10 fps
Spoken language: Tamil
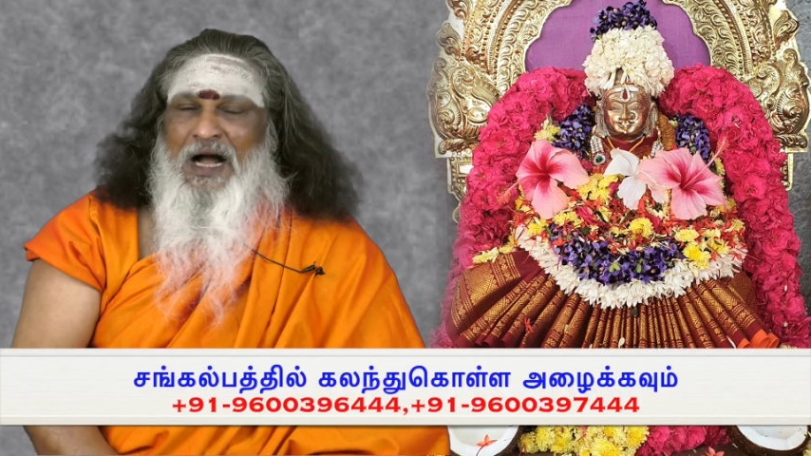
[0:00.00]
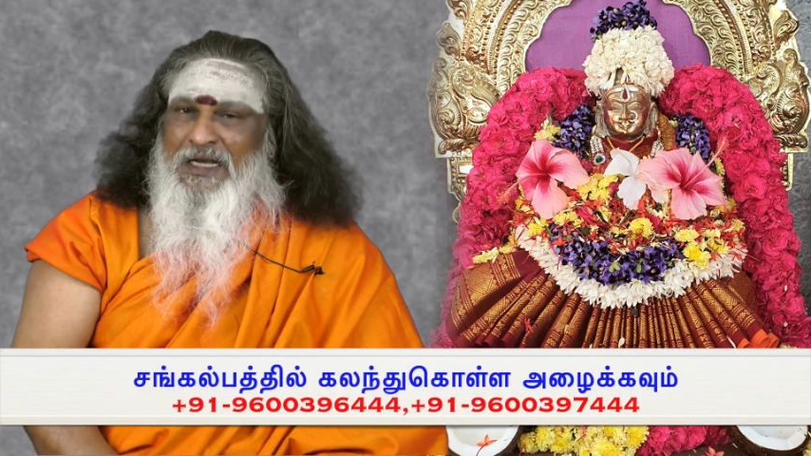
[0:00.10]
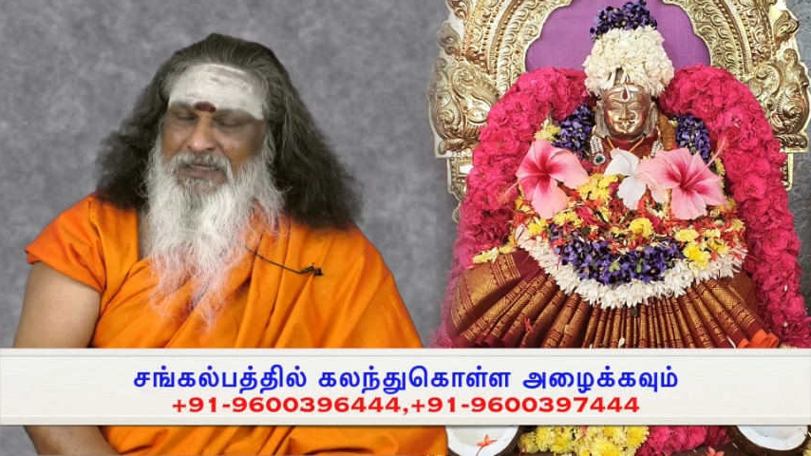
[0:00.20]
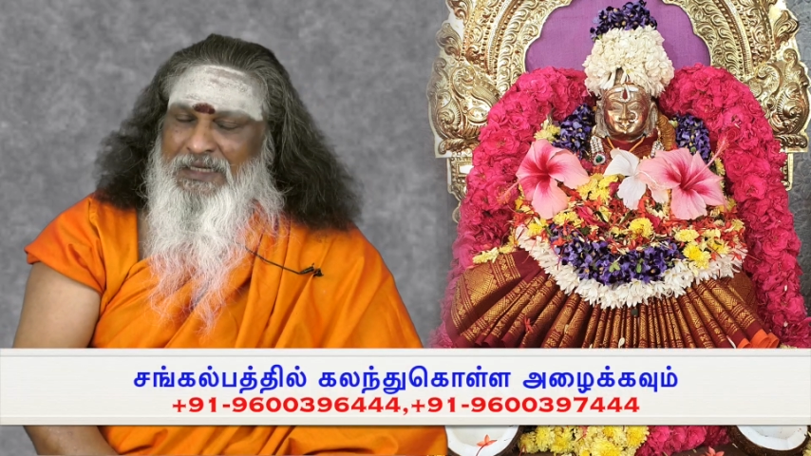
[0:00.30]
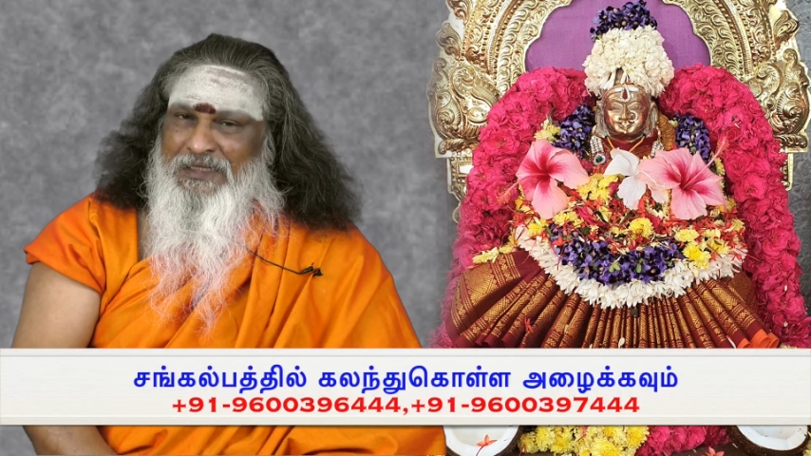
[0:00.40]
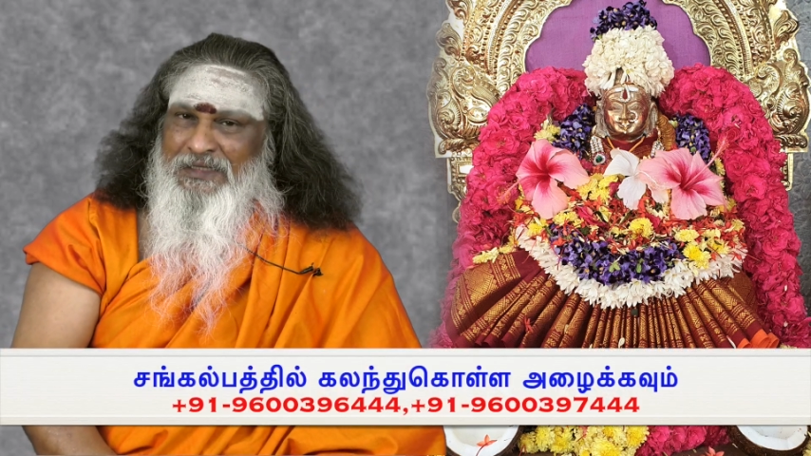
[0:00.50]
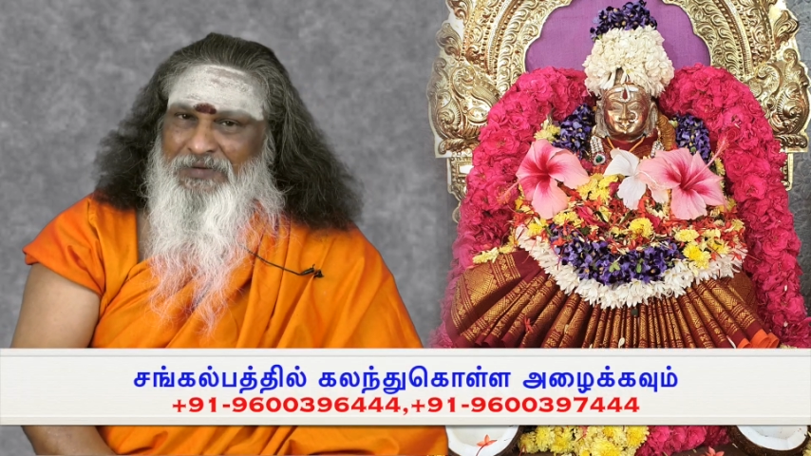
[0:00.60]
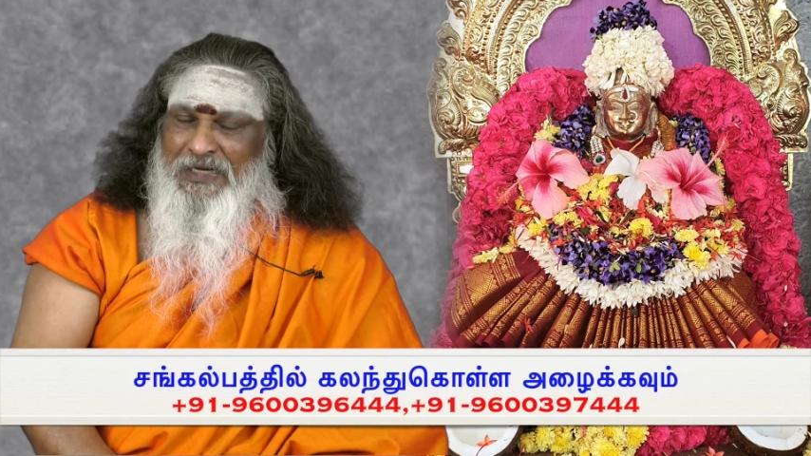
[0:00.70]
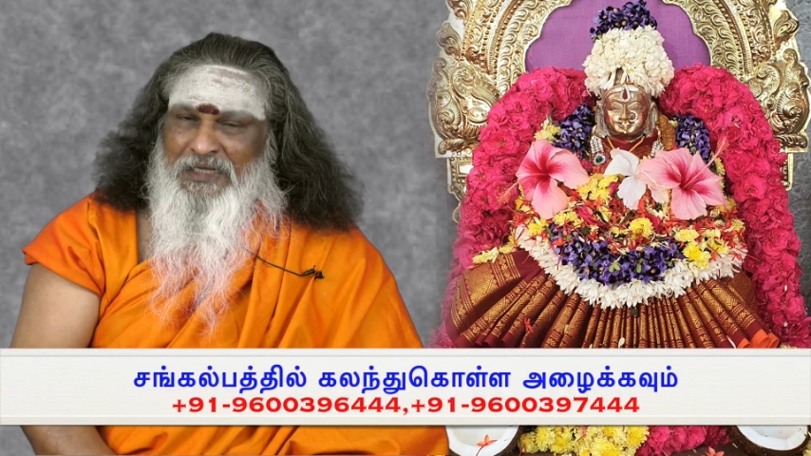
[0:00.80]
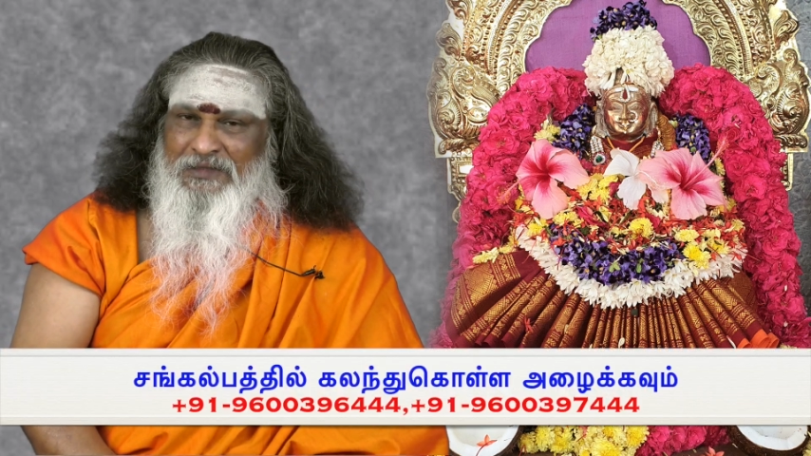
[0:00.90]
ஆஷாட
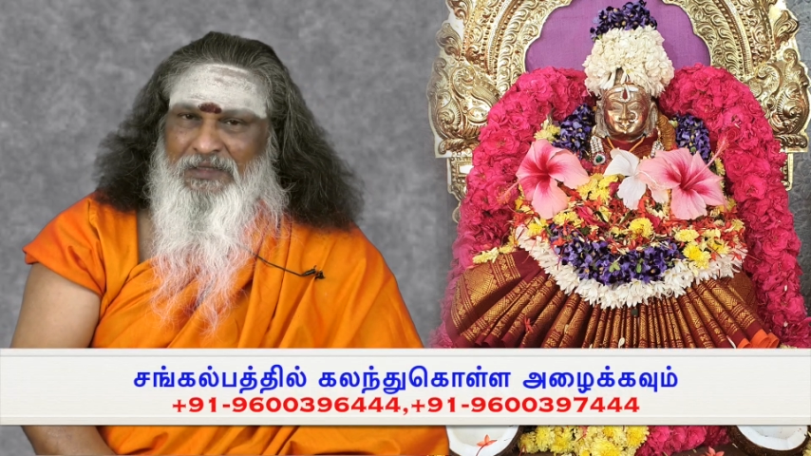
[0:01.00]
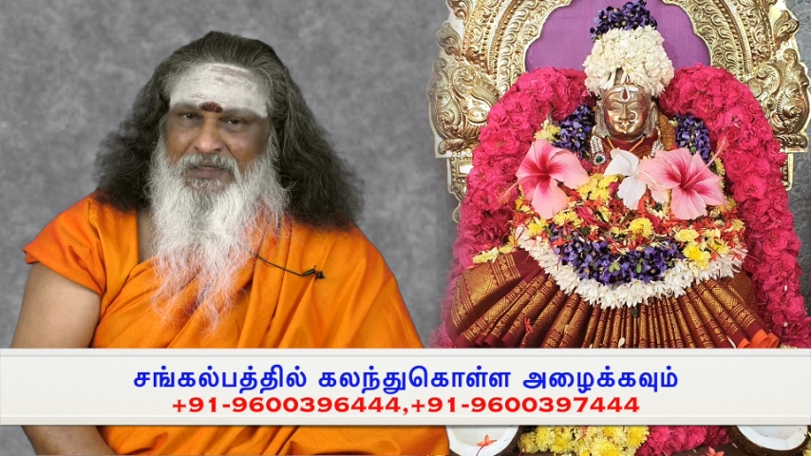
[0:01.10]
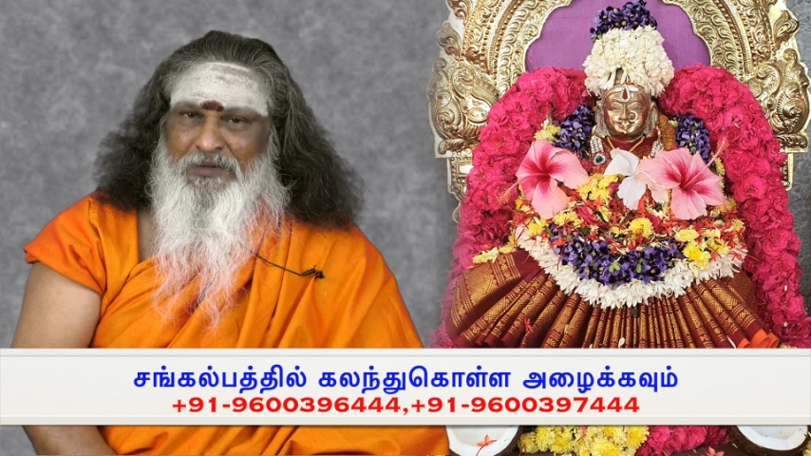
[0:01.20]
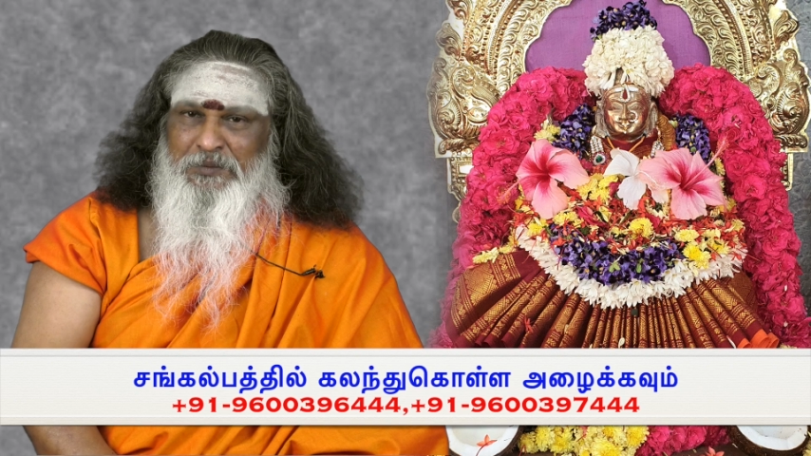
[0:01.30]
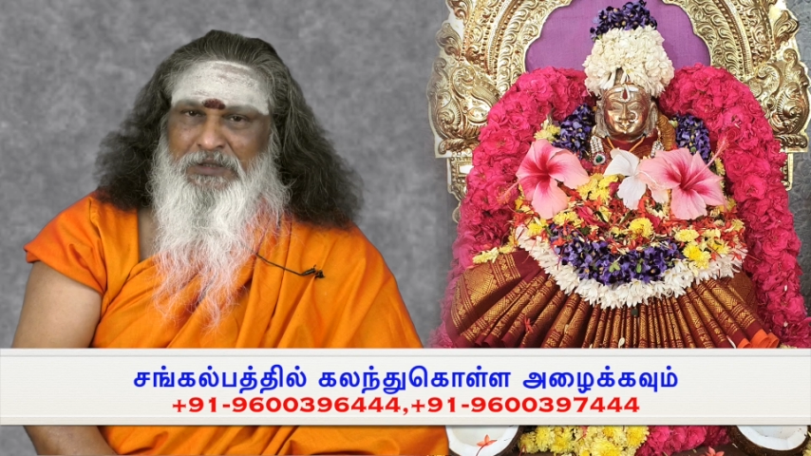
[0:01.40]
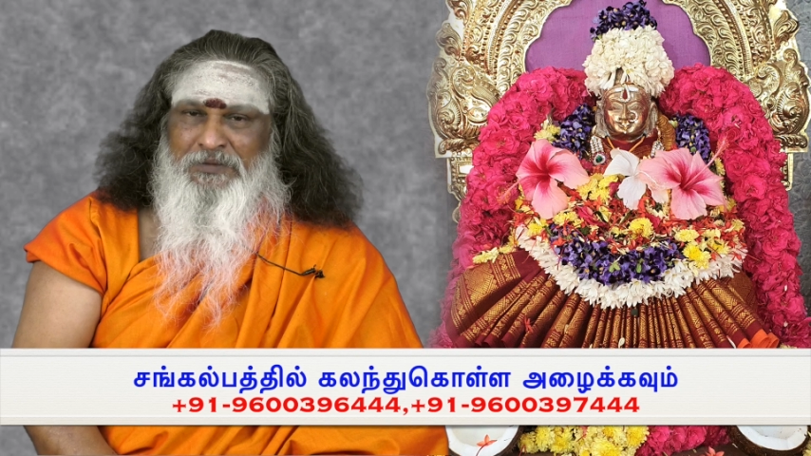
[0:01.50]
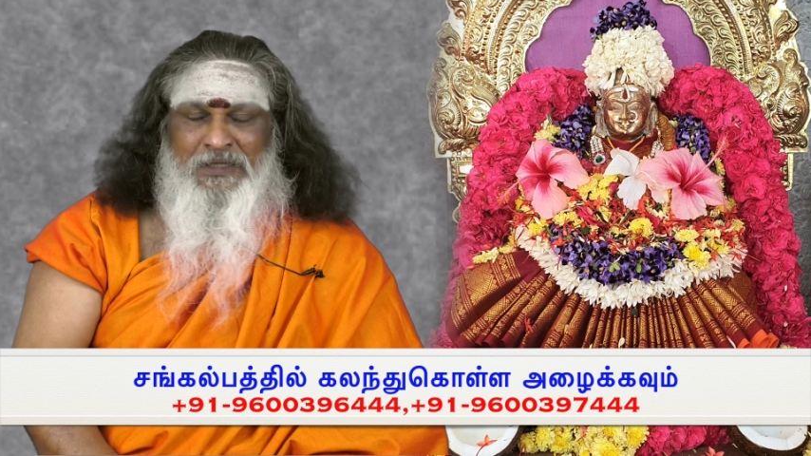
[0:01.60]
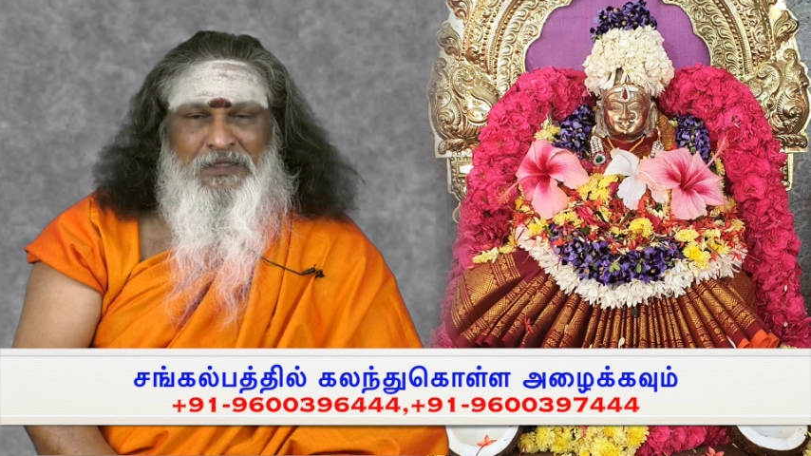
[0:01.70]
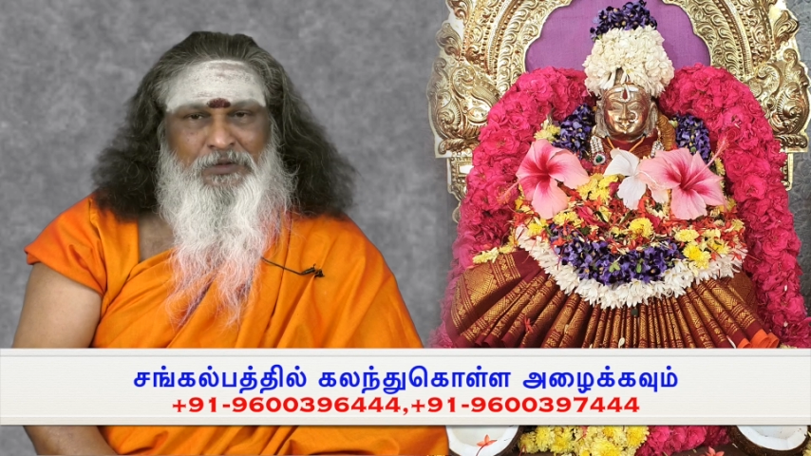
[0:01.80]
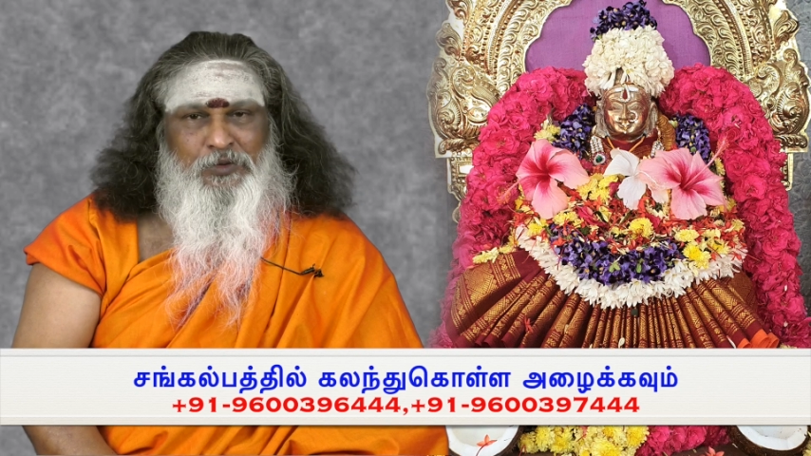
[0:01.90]
நவராத்திரி என்பது
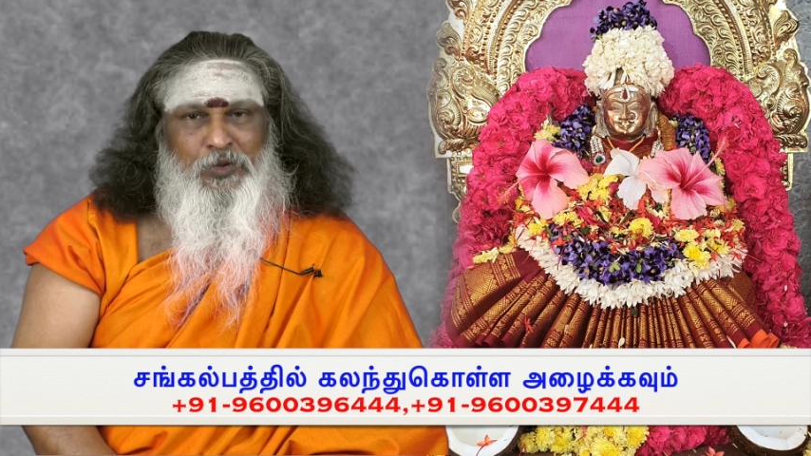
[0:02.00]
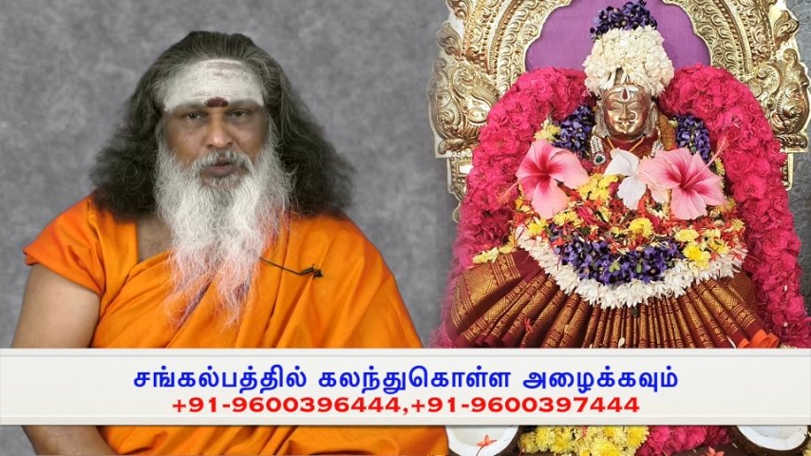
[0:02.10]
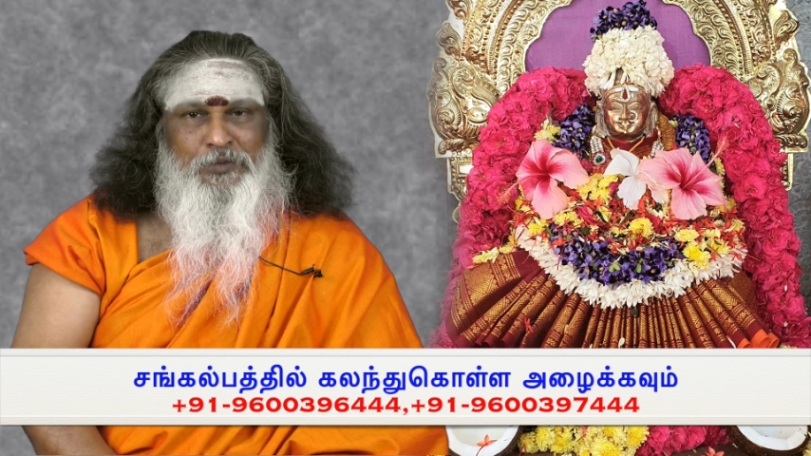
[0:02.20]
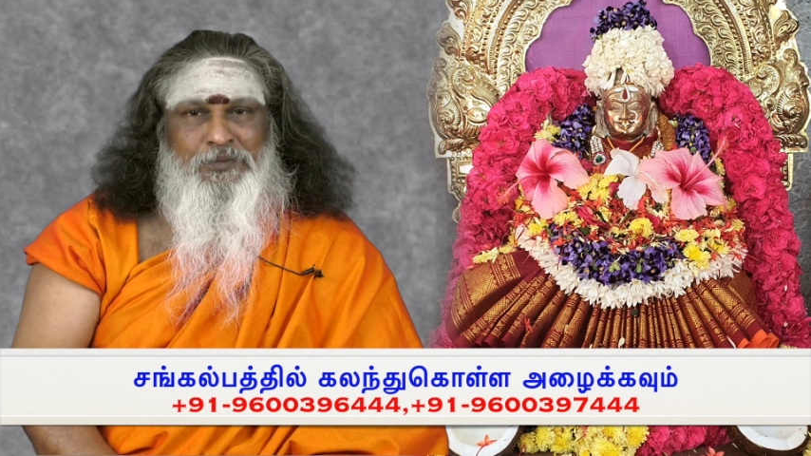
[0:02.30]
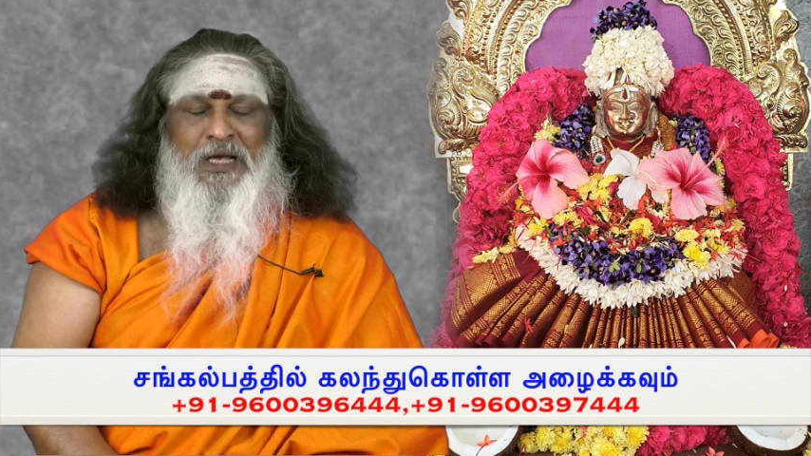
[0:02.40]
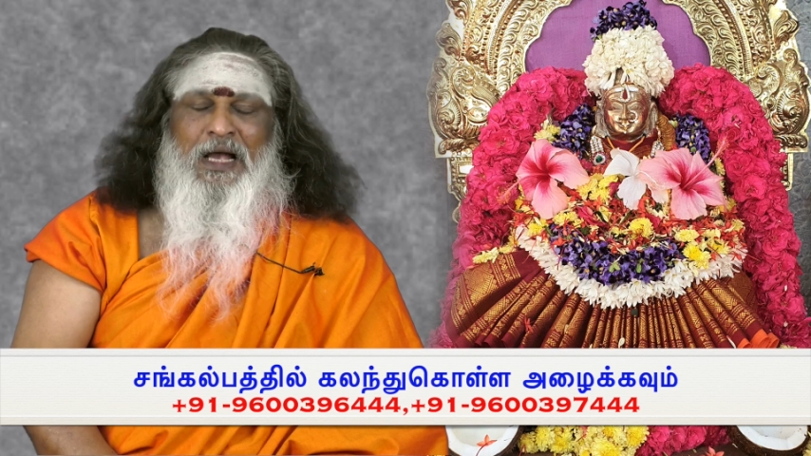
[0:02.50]
வருடந்தோறும்